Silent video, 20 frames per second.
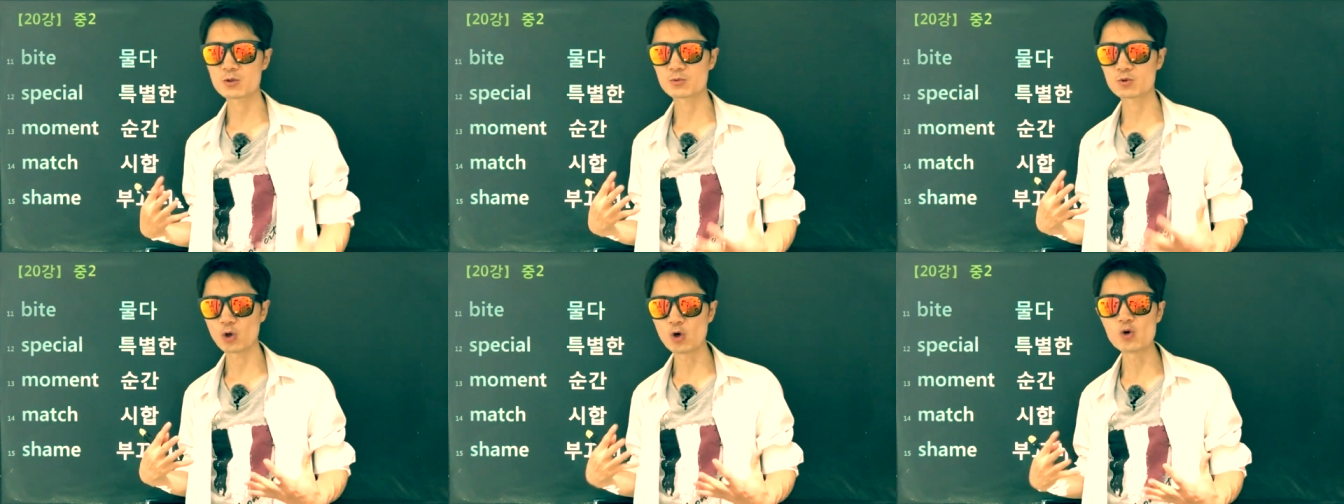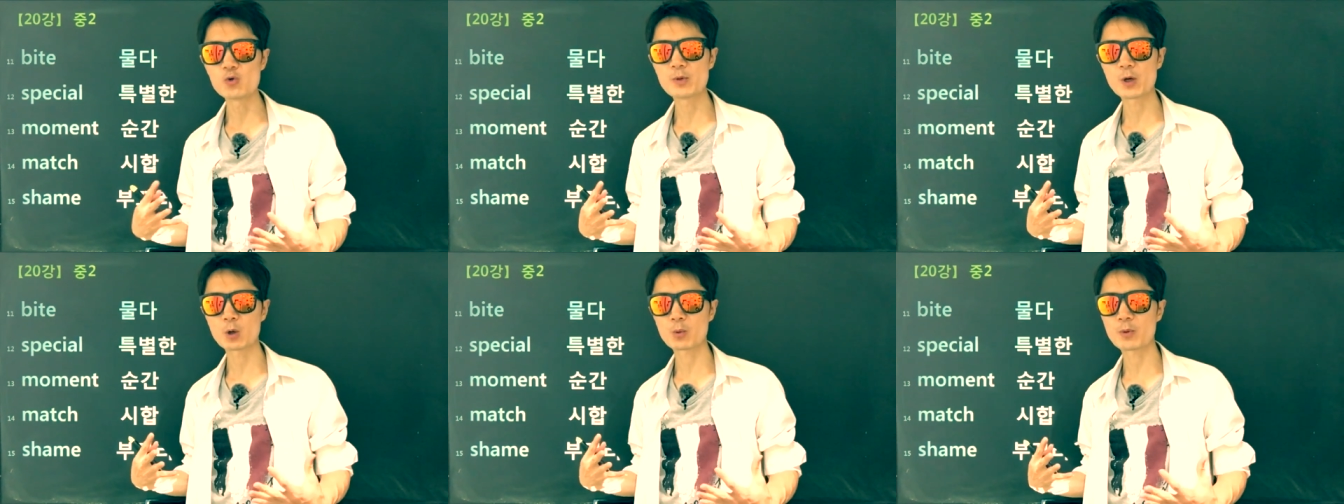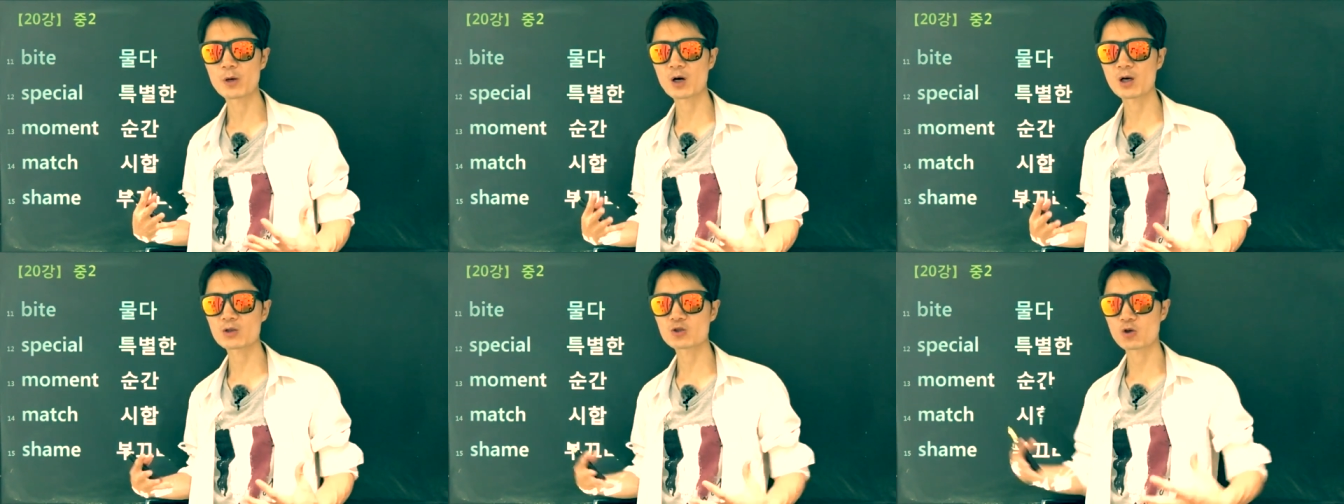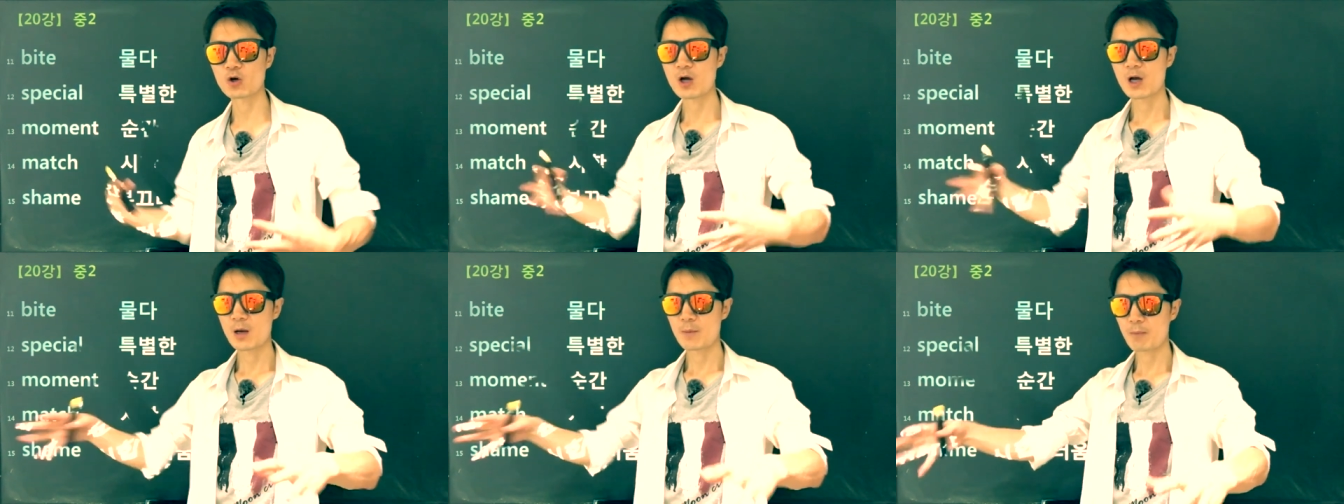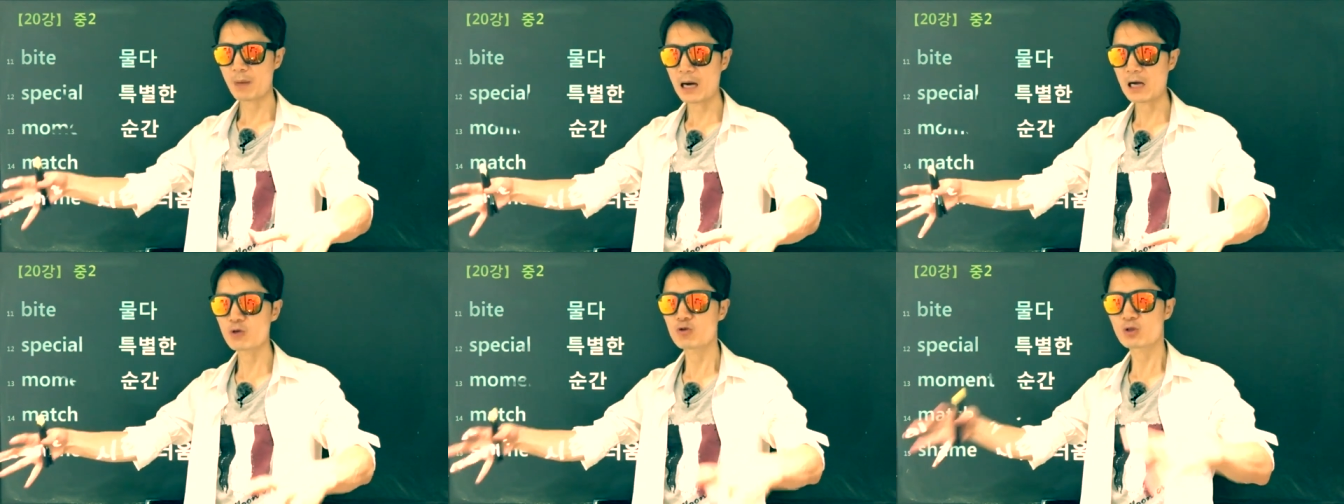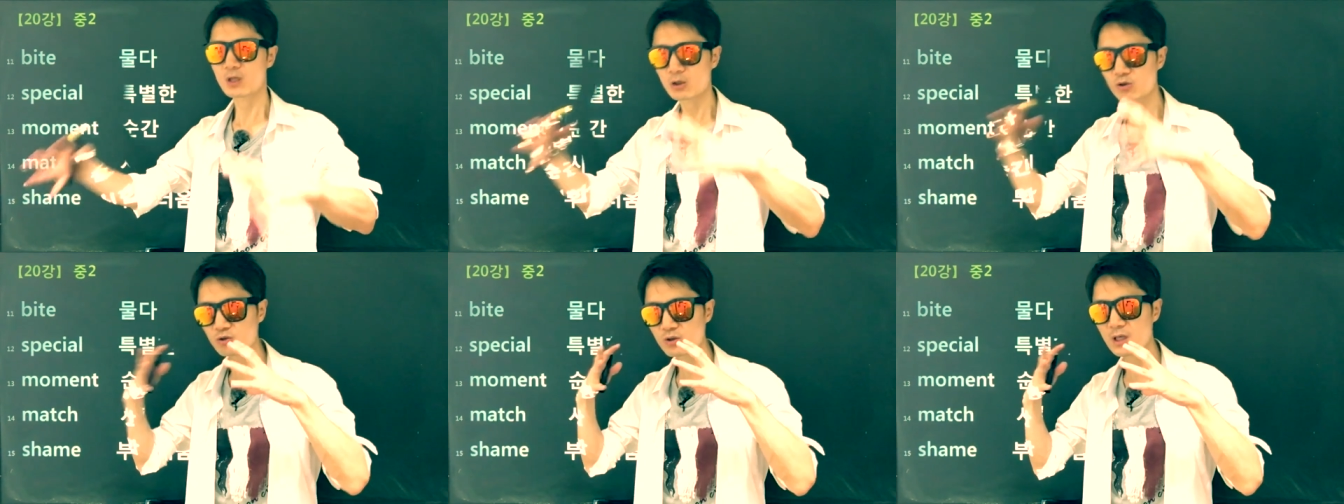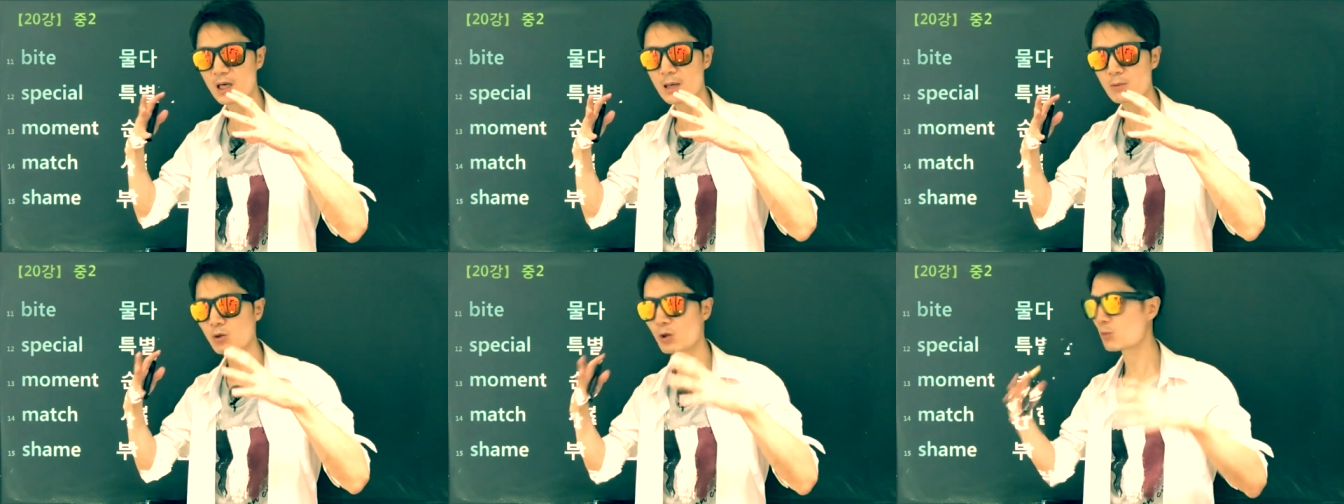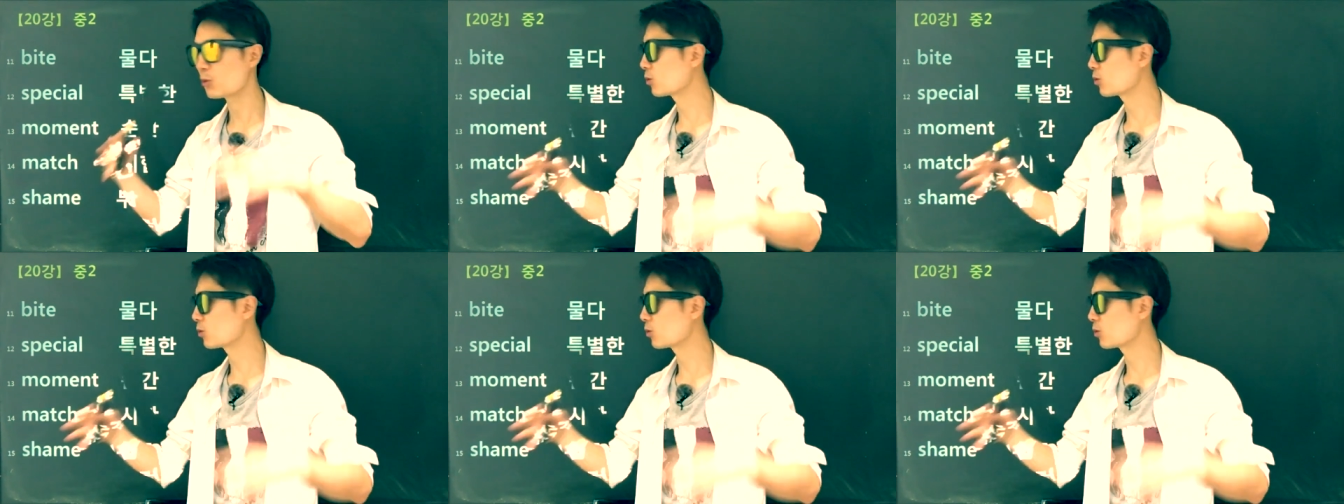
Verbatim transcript: 지금 너무 배고파가지고 바위라도 깨물어